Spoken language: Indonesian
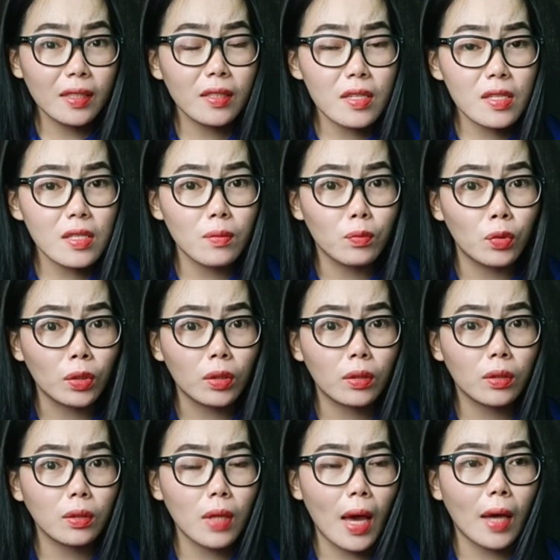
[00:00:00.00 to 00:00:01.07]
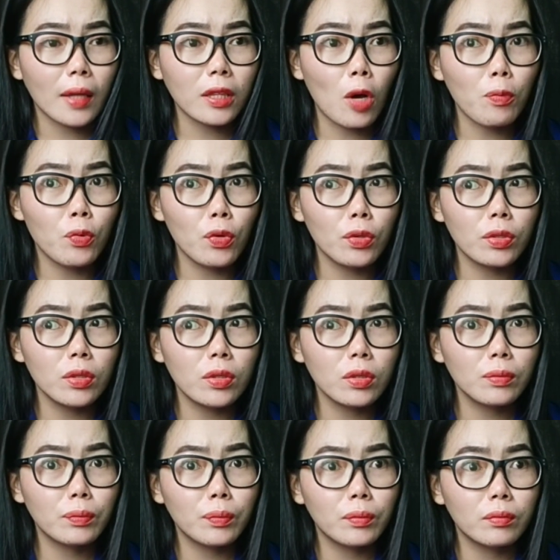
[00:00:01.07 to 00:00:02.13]
tersebut ataupun
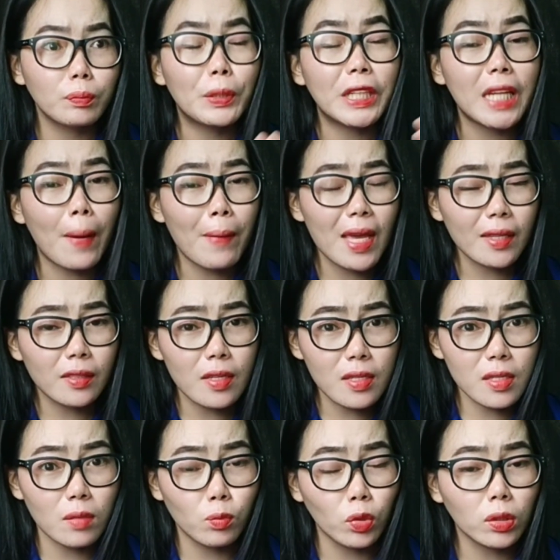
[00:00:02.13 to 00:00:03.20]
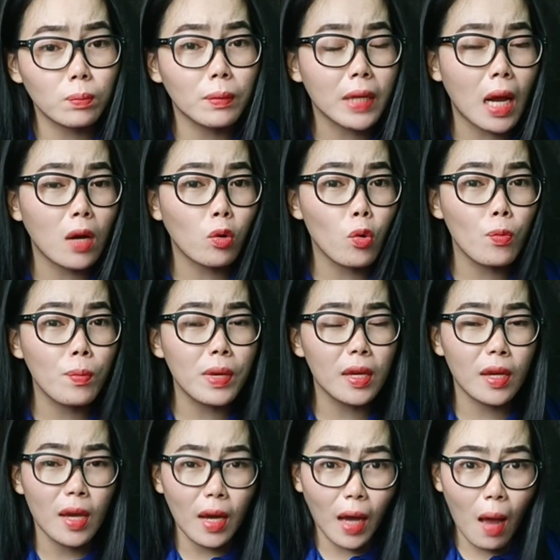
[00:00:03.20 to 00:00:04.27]
perdamaian tersebut merangkumi
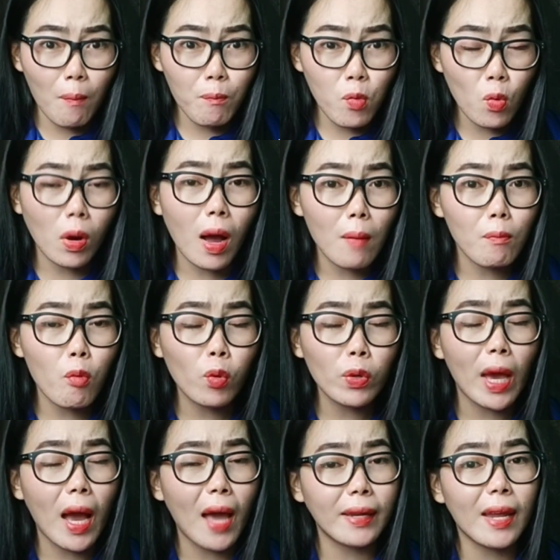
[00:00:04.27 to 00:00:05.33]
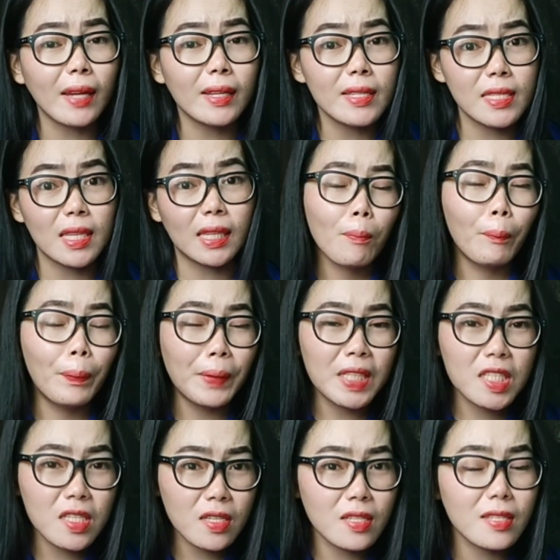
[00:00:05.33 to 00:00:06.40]
kampung-kampung yang ada di sekitar
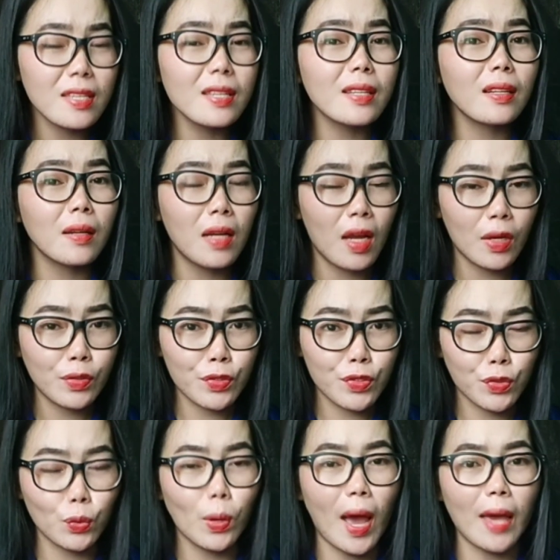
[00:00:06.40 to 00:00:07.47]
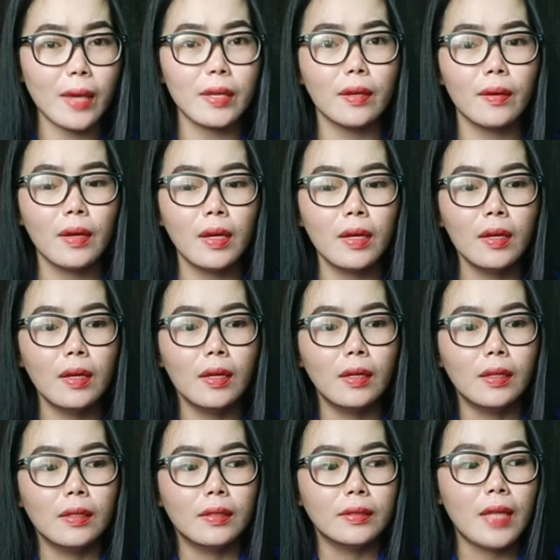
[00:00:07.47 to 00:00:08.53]
pesisir sungai.
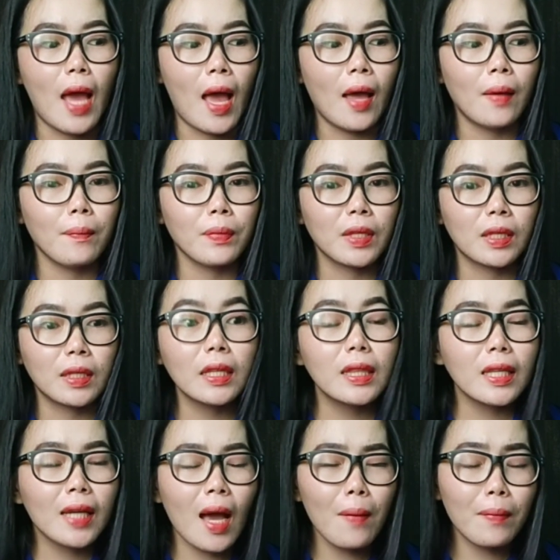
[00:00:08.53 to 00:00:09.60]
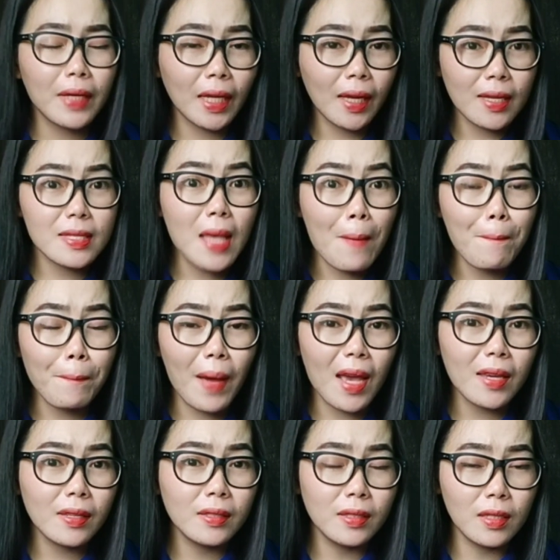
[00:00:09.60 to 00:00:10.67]
Nah, ketika mereka
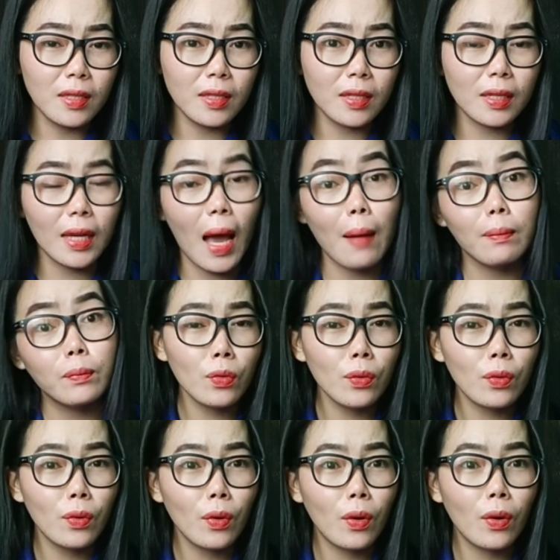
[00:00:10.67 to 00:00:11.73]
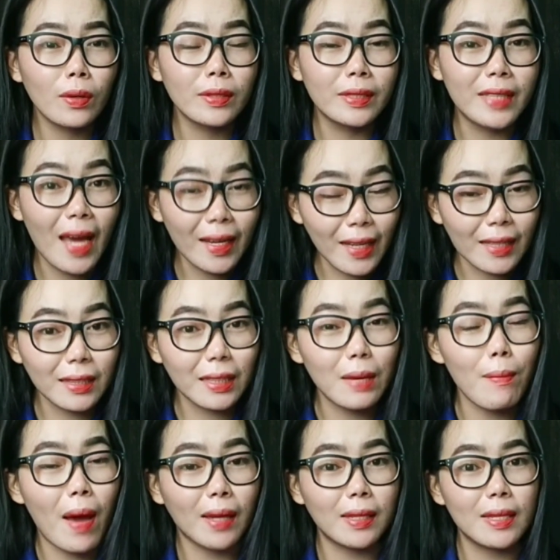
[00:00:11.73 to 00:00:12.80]
sampai di kampung darat
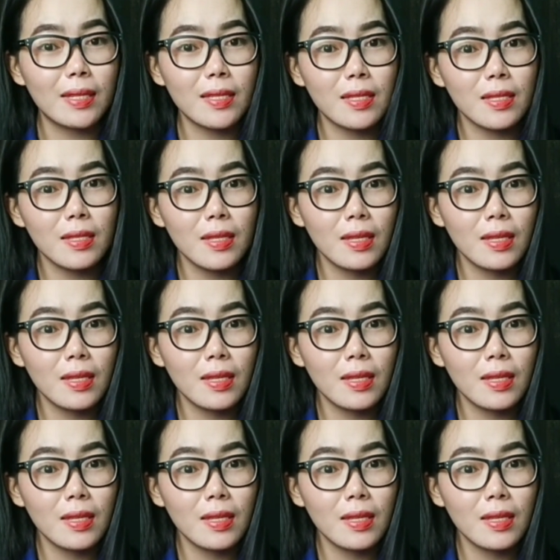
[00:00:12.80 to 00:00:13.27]
Kimanis,